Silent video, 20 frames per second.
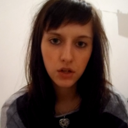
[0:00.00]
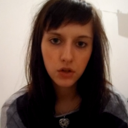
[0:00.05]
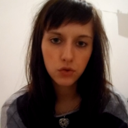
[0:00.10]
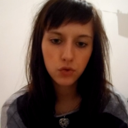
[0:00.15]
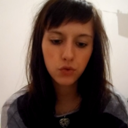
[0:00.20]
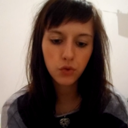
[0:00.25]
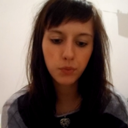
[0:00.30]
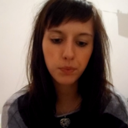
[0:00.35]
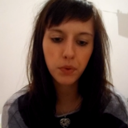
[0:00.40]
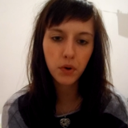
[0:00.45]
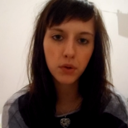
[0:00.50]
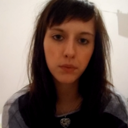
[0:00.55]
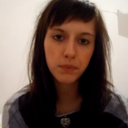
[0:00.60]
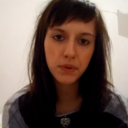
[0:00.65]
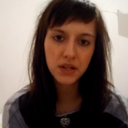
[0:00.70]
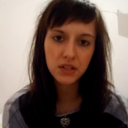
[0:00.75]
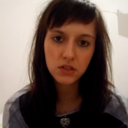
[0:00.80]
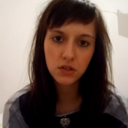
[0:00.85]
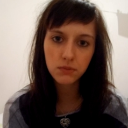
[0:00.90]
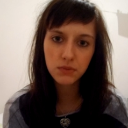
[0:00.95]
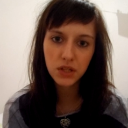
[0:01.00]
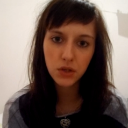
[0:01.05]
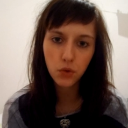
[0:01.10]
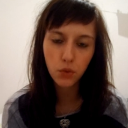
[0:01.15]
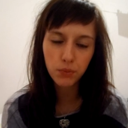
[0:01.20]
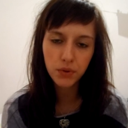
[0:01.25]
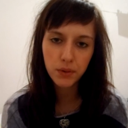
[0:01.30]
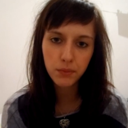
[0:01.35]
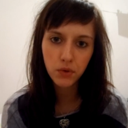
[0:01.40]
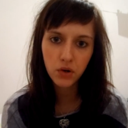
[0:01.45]
donc prendre par exemple des
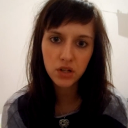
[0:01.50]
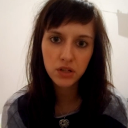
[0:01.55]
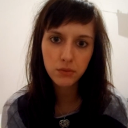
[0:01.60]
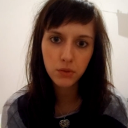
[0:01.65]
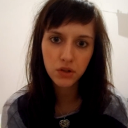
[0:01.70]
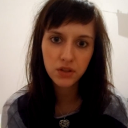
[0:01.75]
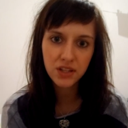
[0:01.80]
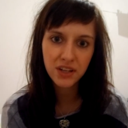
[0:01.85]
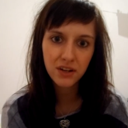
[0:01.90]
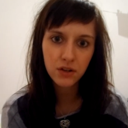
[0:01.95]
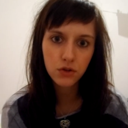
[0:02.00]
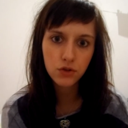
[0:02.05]
compléments alimentaires